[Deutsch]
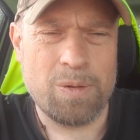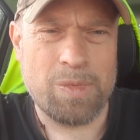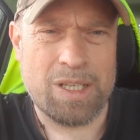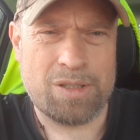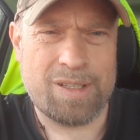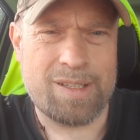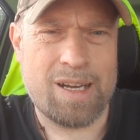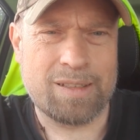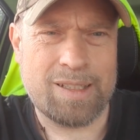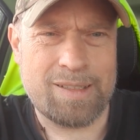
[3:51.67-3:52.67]
manche
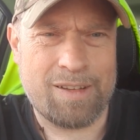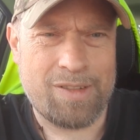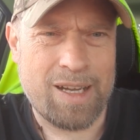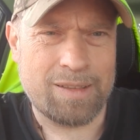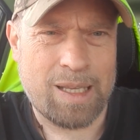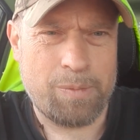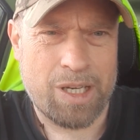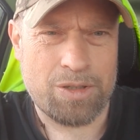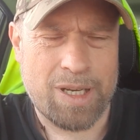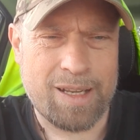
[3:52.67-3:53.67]
sagen das Erwachen der
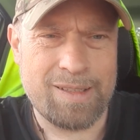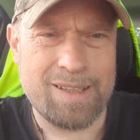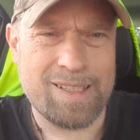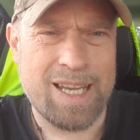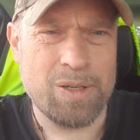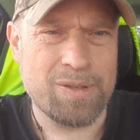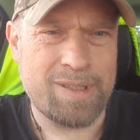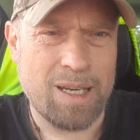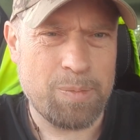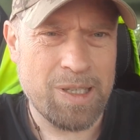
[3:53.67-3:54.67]
Menschheit. Es ist ein und
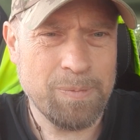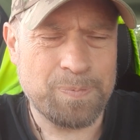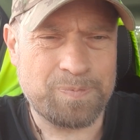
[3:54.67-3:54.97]
selber.